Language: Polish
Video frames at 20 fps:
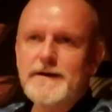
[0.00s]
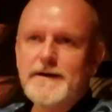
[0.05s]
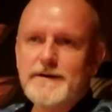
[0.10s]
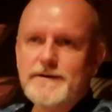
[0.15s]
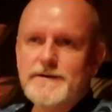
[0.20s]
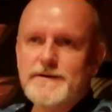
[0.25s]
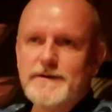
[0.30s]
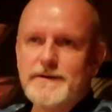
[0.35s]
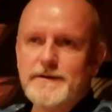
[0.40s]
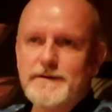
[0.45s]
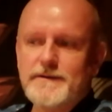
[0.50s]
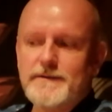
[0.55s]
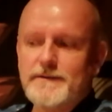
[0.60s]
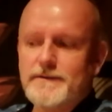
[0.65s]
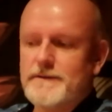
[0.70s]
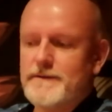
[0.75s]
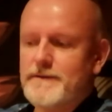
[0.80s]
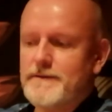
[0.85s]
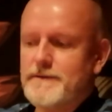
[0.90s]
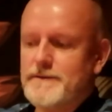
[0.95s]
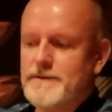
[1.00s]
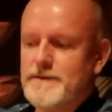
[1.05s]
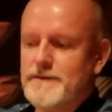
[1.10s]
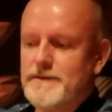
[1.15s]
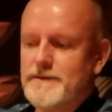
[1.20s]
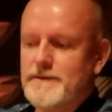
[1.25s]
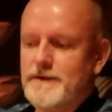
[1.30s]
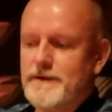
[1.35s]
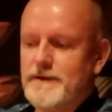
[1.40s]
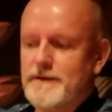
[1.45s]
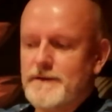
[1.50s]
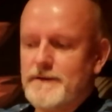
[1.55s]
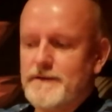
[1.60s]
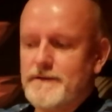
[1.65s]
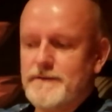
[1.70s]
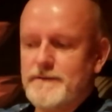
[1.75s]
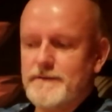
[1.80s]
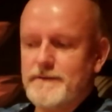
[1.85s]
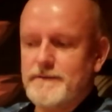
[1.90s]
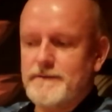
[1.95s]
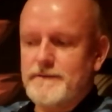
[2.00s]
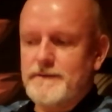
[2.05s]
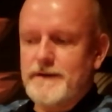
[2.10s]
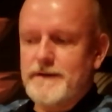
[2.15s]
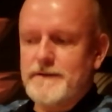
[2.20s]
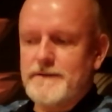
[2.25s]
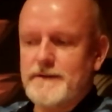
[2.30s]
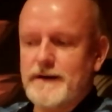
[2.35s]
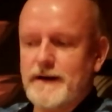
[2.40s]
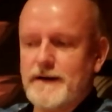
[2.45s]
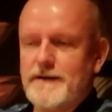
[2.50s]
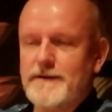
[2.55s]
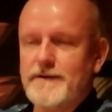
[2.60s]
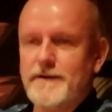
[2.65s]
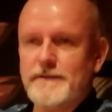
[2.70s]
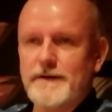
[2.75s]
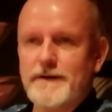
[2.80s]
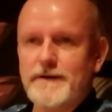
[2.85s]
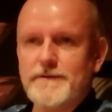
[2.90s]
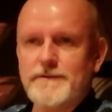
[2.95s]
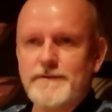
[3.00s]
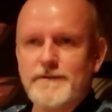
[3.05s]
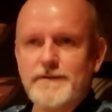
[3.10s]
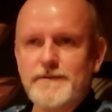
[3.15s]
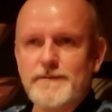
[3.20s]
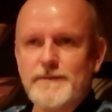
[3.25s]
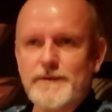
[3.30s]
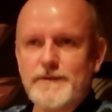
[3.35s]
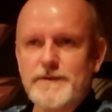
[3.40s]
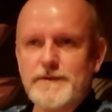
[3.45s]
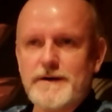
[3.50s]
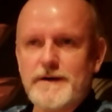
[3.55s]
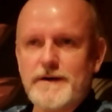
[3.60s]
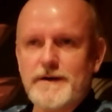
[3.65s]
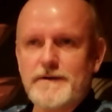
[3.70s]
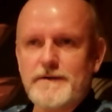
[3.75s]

czyli, czyli nie, nie taki towar, który można